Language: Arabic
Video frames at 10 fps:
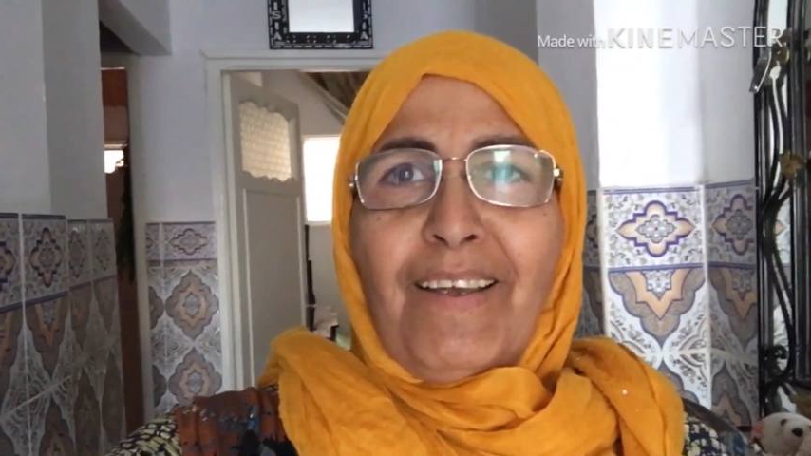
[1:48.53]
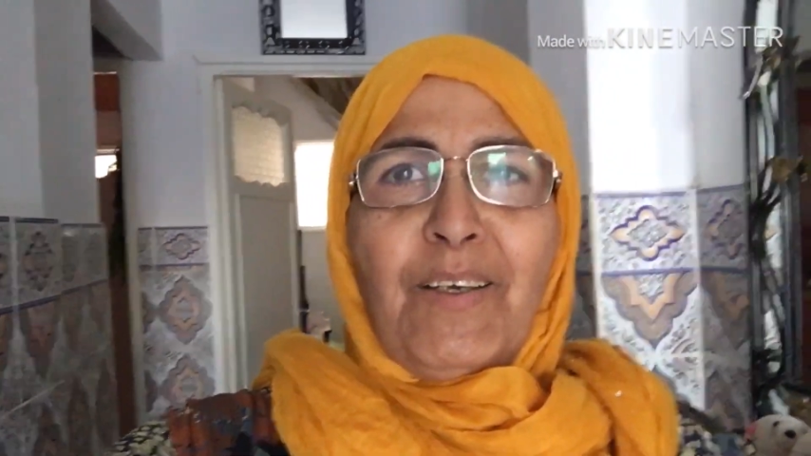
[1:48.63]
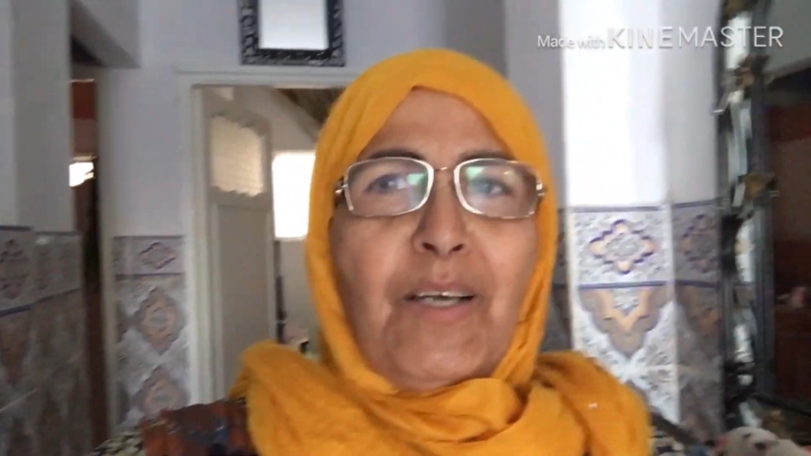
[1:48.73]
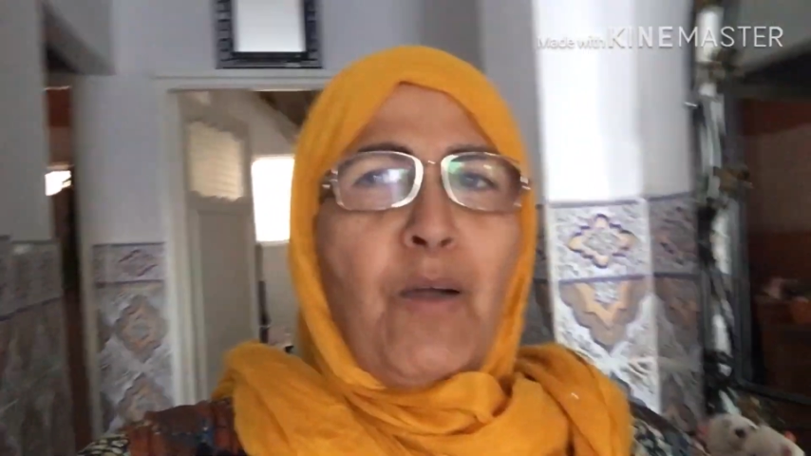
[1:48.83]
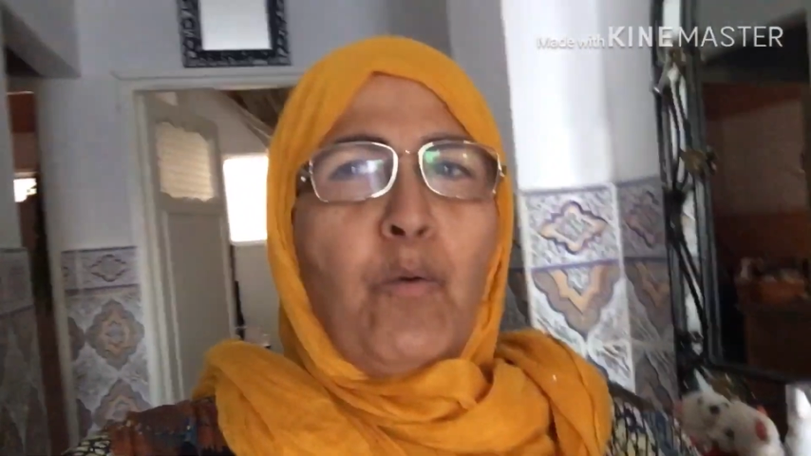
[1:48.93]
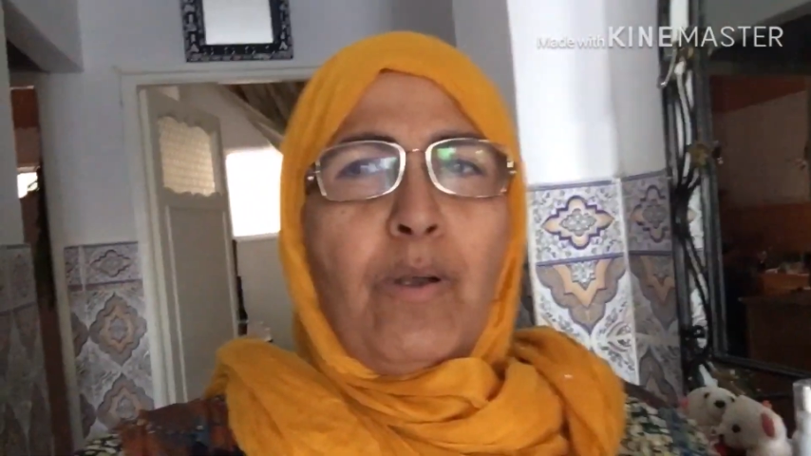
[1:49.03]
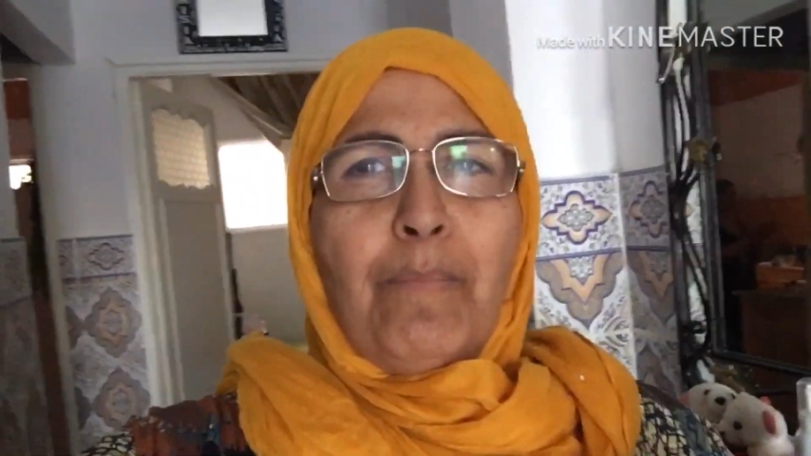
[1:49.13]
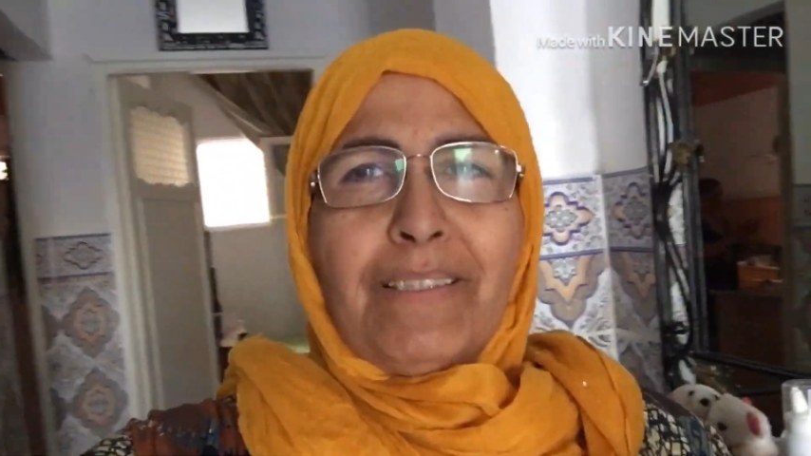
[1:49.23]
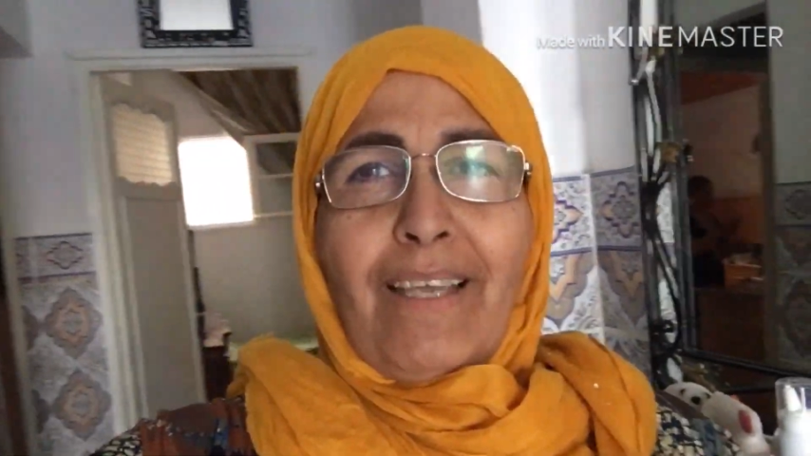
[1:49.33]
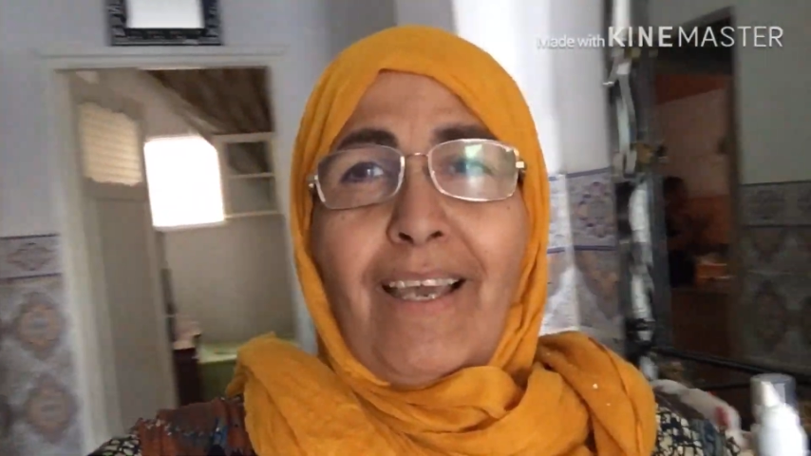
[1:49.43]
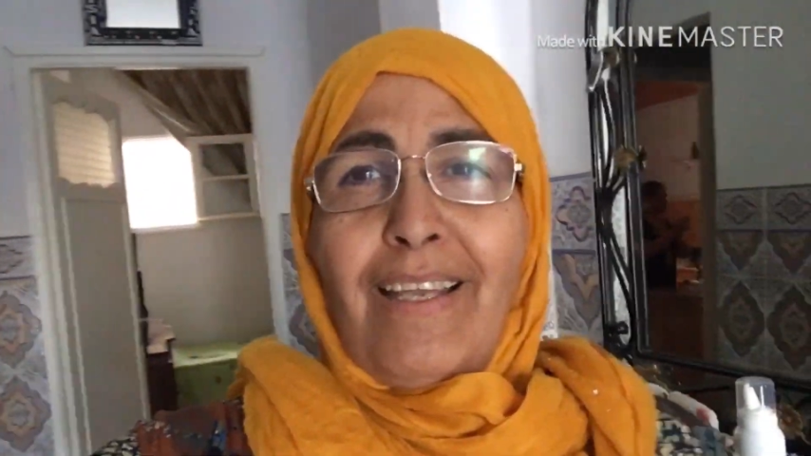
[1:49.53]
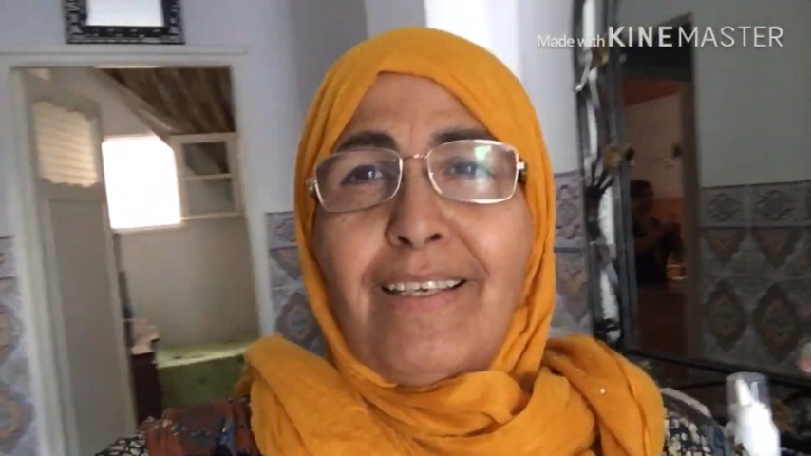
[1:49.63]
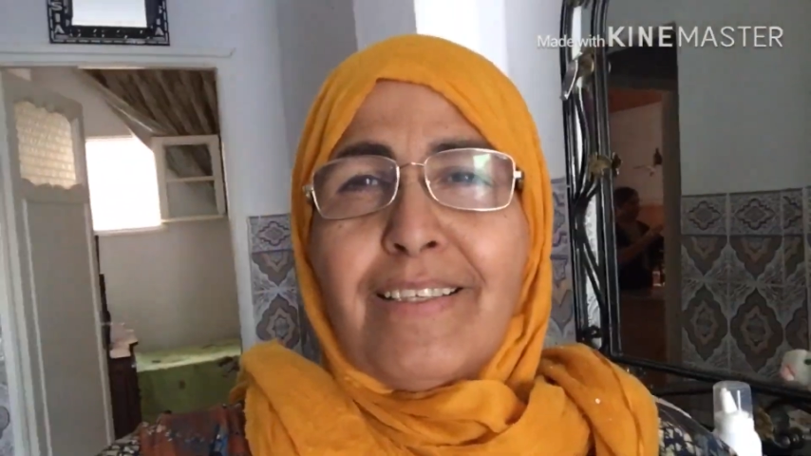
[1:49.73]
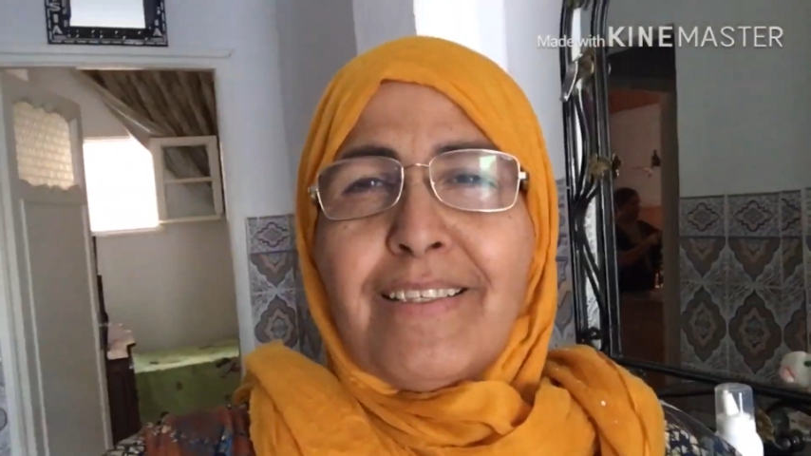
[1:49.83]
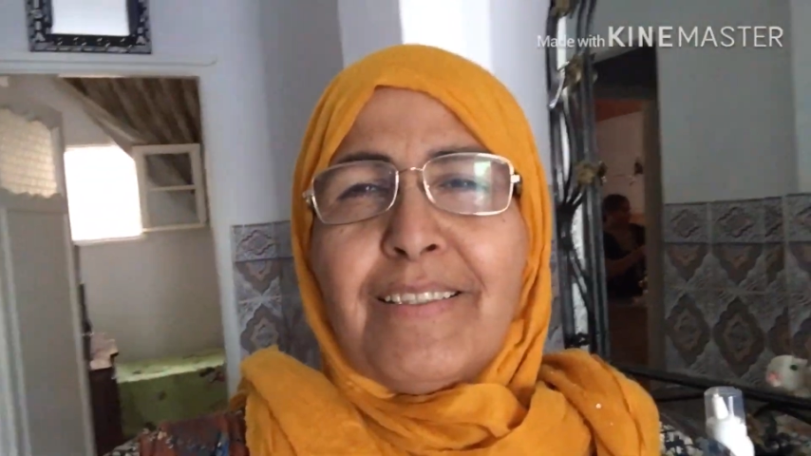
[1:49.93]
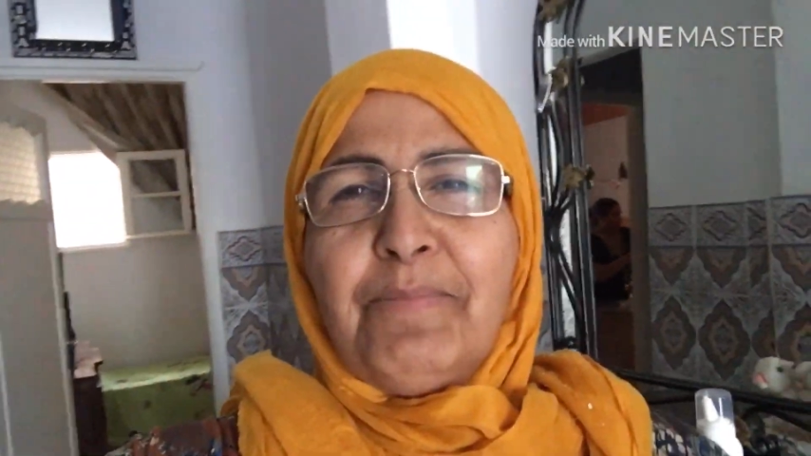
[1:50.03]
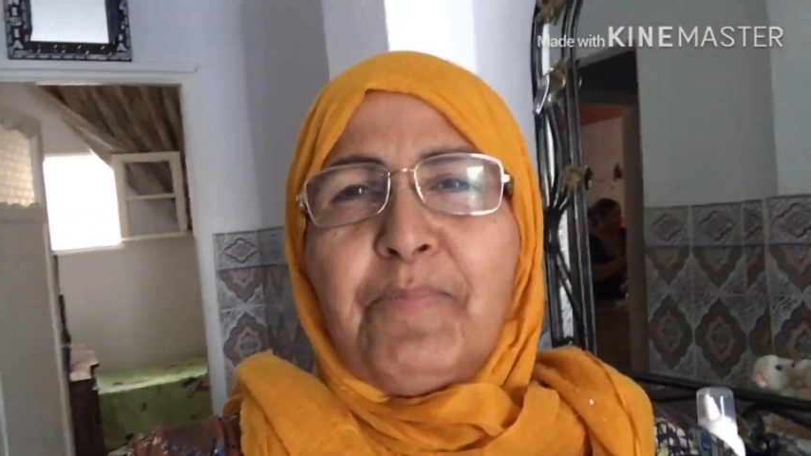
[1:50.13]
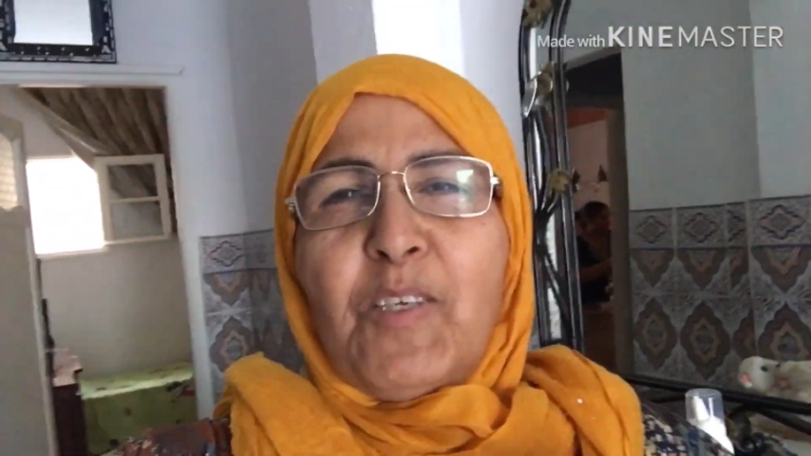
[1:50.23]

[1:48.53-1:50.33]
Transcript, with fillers: آه، أول ما دخلت